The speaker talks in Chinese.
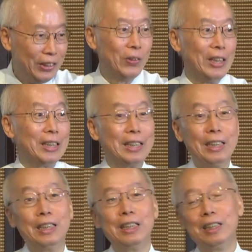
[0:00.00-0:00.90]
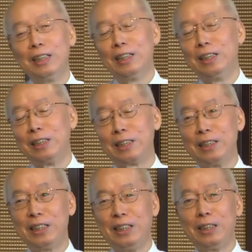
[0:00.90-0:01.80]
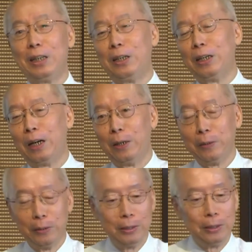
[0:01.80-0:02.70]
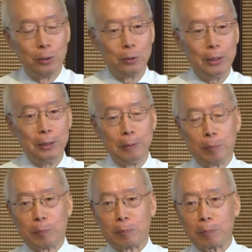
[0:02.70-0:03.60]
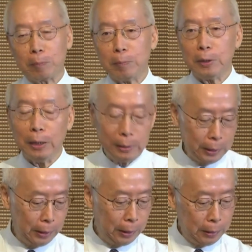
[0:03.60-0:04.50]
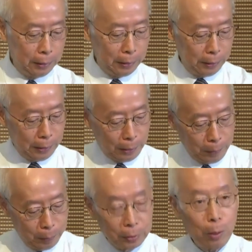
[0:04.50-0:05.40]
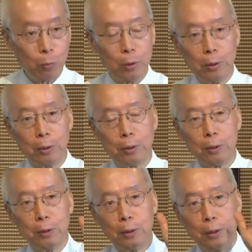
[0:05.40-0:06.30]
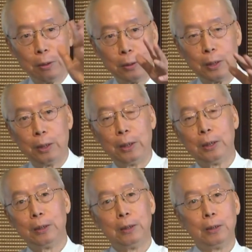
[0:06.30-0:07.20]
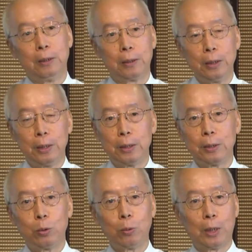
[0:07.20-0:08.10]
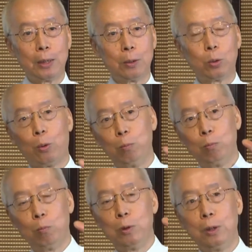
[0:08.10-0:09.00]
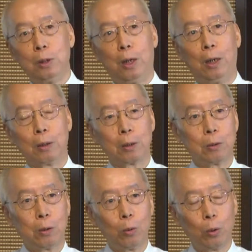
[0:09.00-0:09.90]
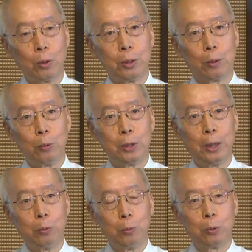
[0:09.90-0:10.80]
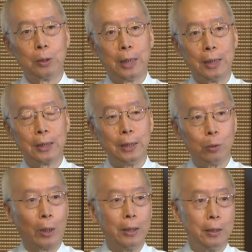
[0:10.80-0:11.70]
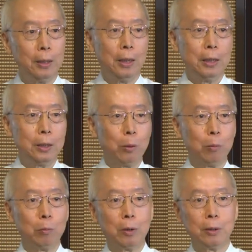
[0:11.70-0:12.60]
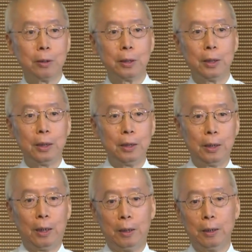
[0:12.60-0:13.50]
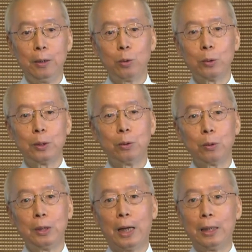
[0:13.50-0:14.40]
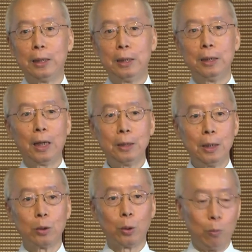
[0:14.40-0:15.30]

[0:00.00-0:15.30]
我也是很很直心的啊，哈。所以这个啊，那我那个登线师兄，他是从啊沟通的角度切入去谈这一段。结果我们这个啊，恩宗师兄竟然他竟然从